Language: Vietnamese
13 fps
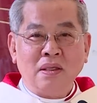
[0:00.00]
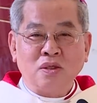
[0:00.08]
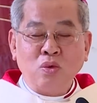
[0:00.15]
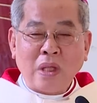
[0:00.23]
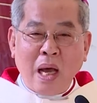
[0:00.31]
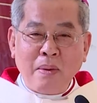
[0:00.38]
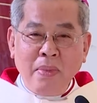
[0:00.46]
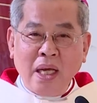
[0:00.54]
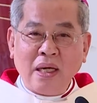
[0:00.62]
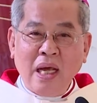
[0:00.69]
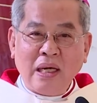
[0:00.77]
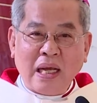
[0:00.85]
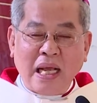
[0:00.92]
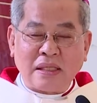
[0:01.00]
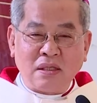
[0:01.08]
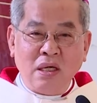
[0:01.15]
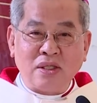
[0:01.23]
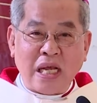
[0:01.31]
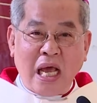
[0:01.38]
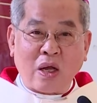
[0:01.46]
chúng ta biết là, ngày
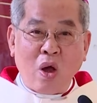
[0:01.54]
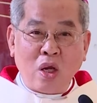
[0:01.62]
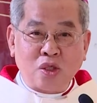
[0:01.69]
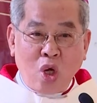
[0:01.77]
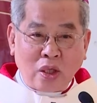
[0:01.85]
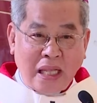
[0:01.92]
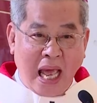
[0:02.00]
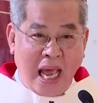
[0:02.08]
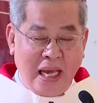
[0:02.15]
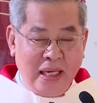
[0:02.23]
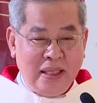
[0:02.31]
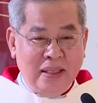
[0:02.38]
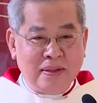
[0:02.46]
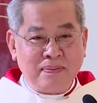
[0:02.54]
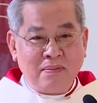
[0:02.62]
xưa trẻ con do thái á,